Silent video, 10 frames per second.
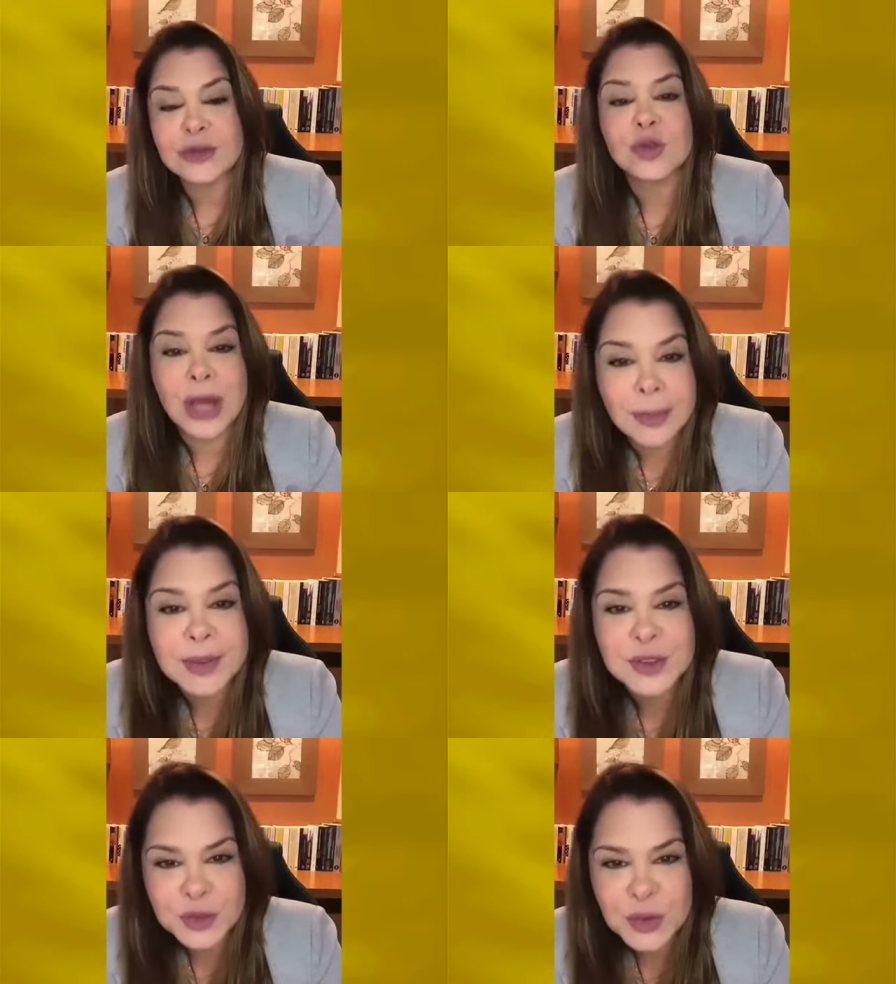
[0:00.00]
ajudar
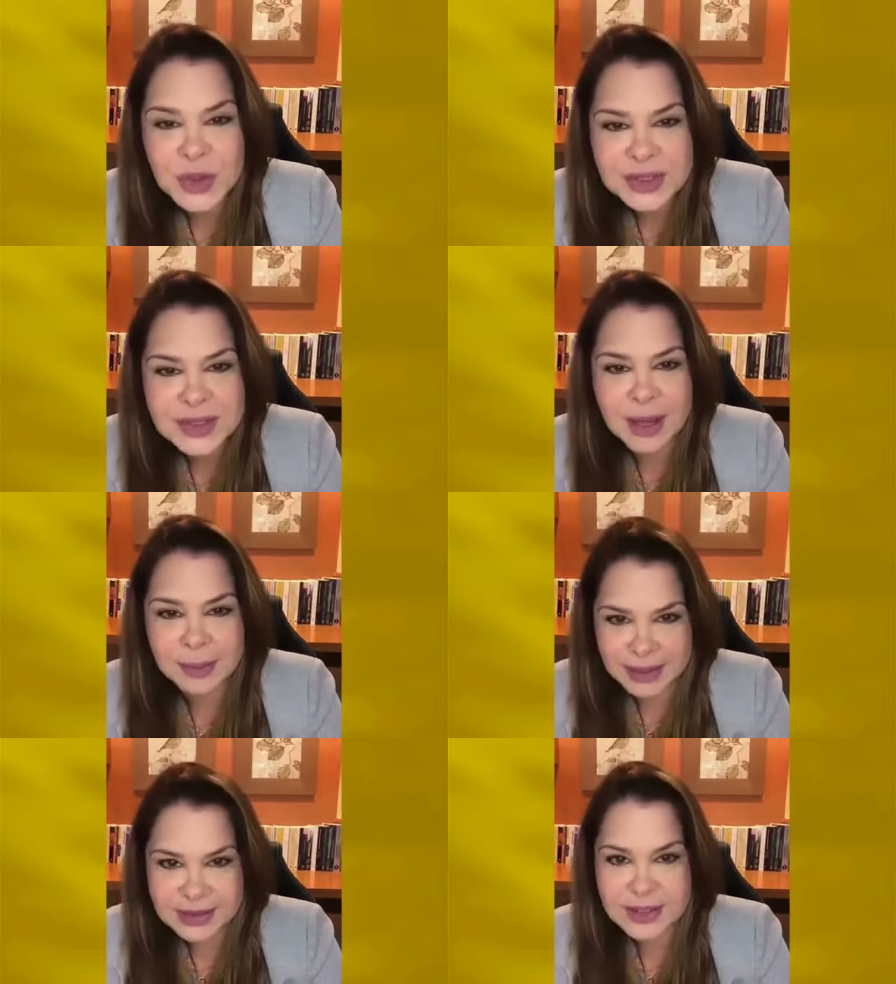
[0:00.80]
pessoas a
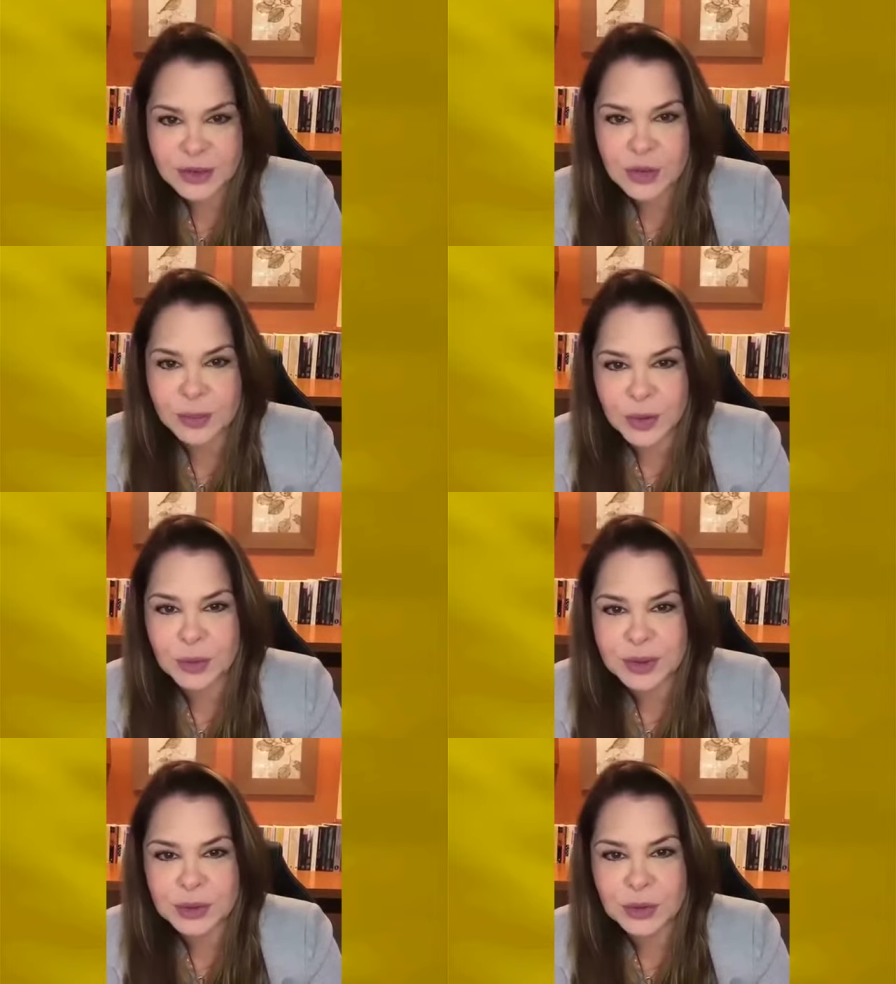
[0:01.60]
partir da sua
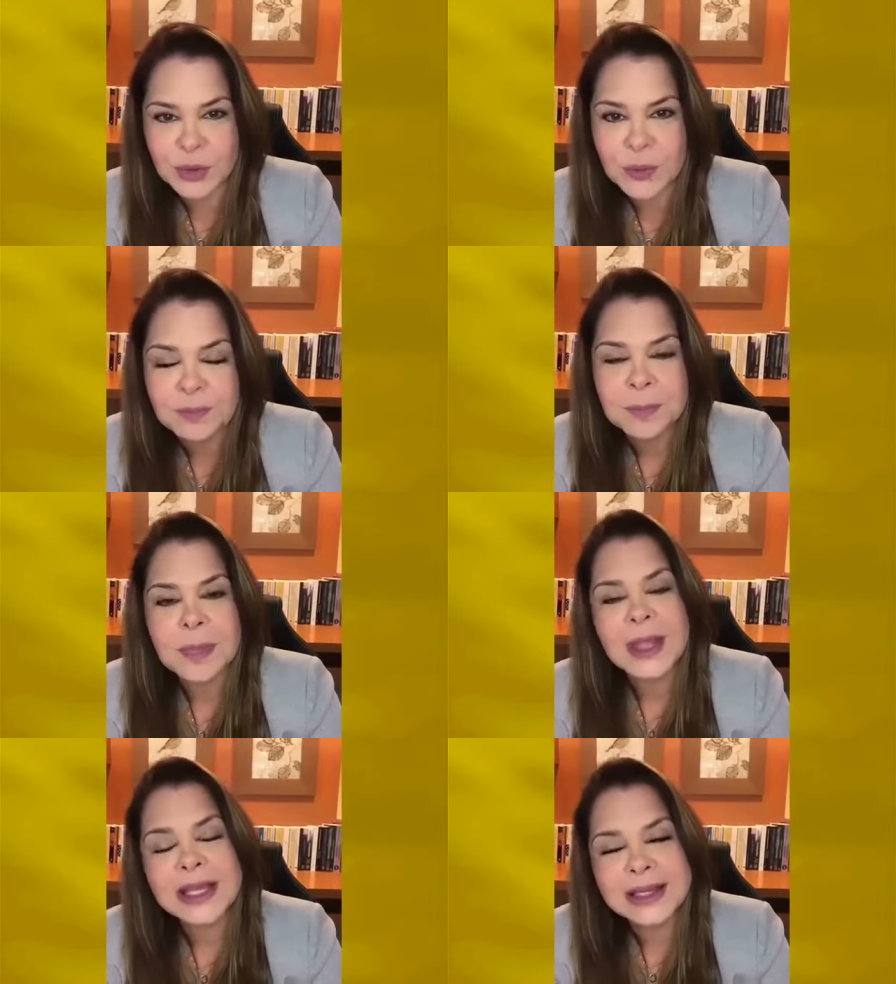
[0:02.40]
própria dor
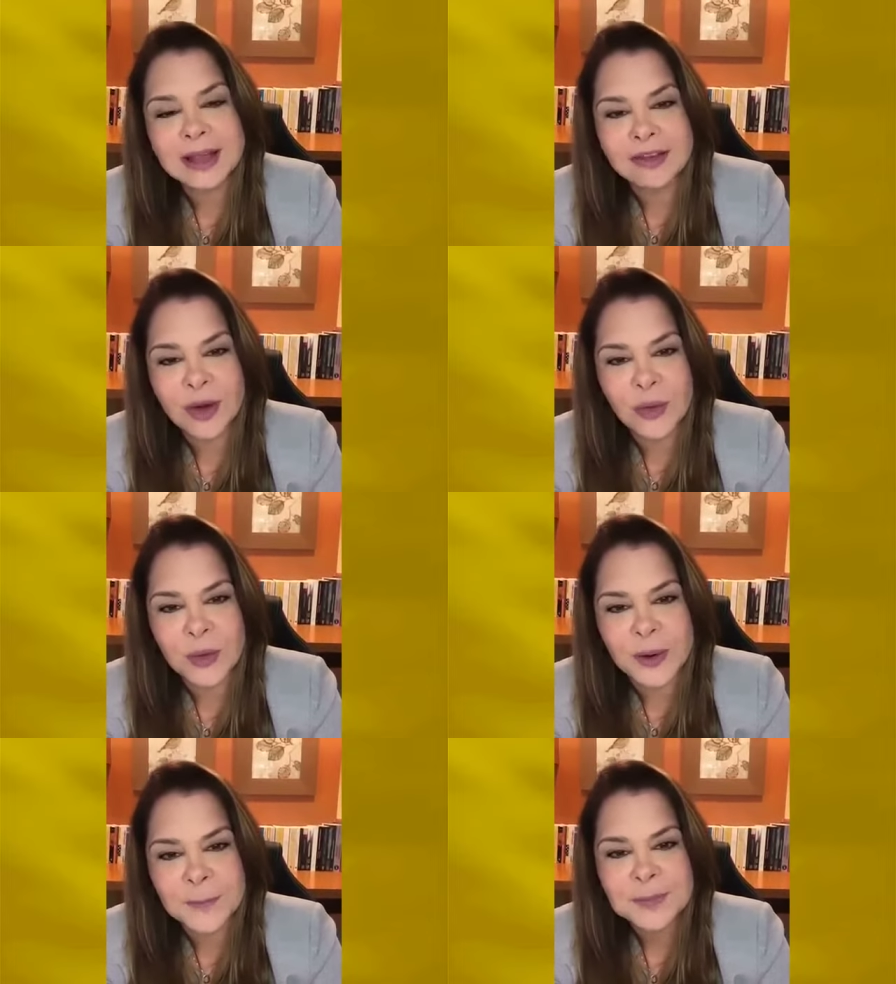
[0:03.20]
e teve a
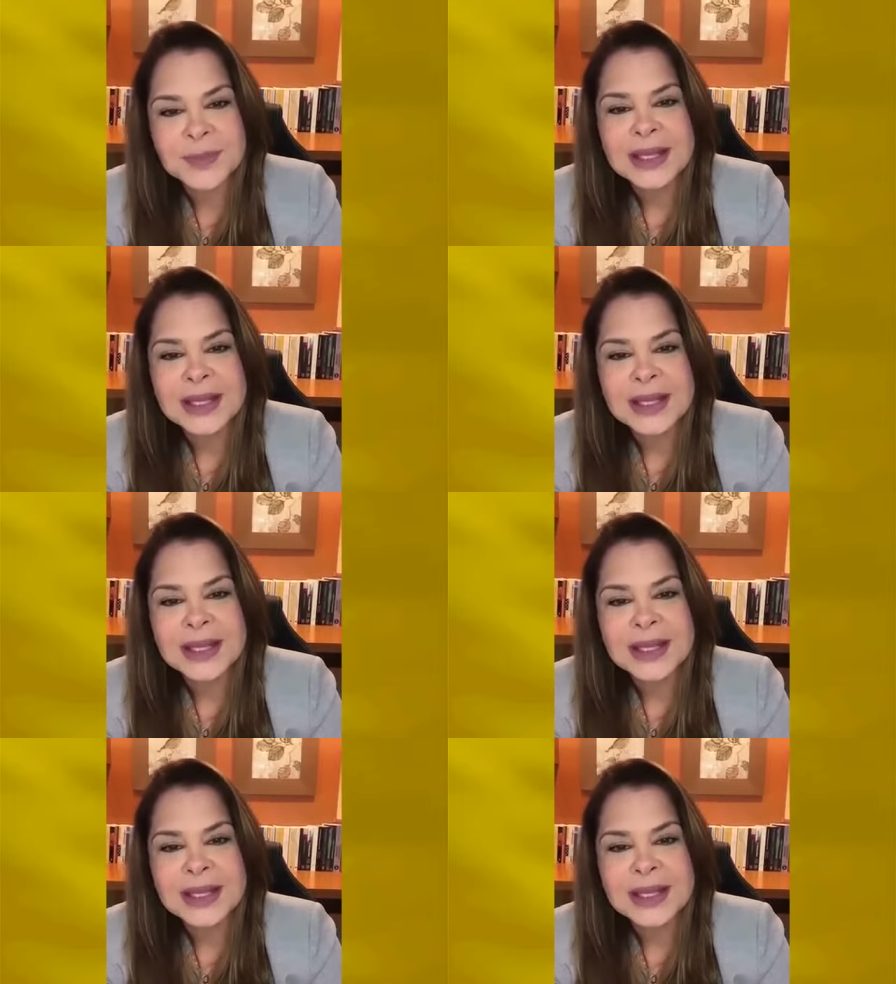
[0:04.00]
honra